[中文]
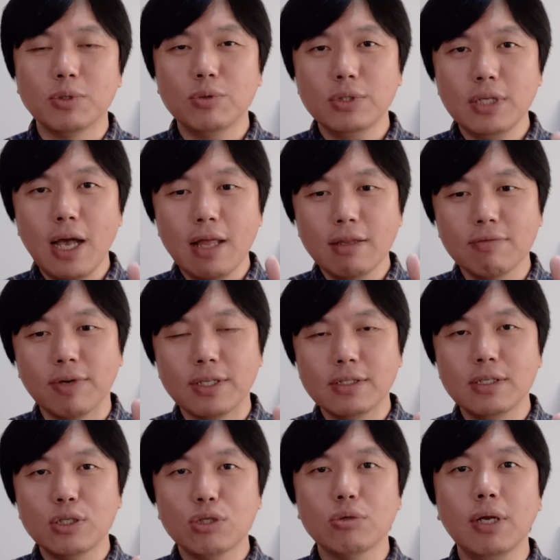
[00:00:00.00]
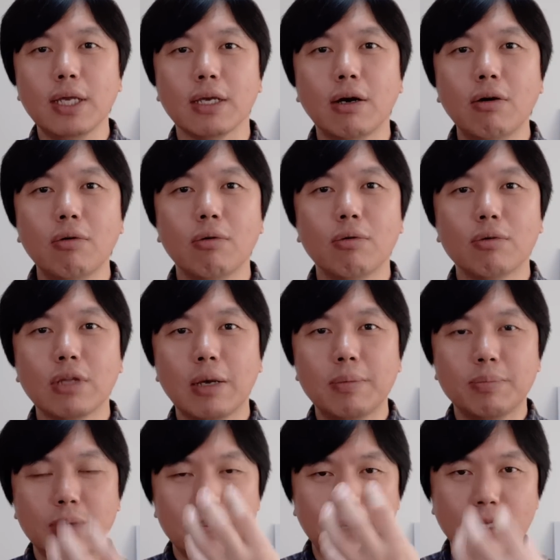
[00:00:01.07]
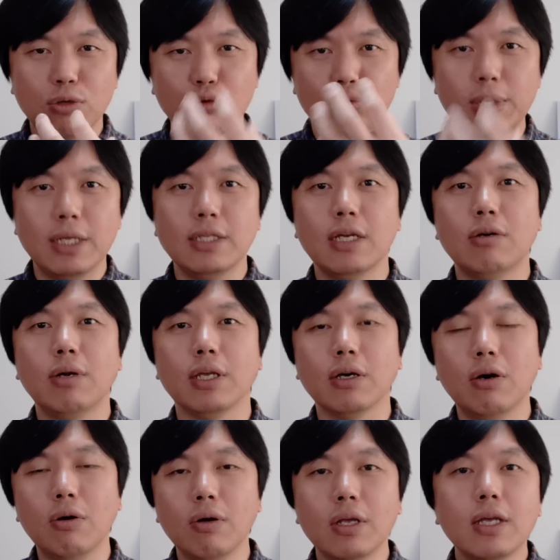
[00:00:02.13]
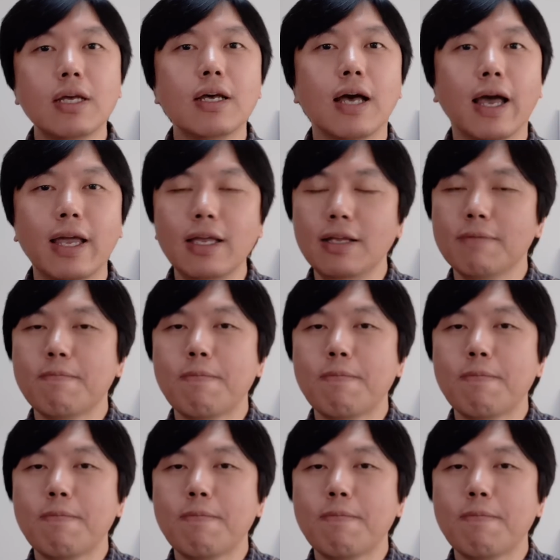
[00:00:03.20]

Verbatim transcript: 就这样的文字出来以后，他他把那图片贴出来以后，哎，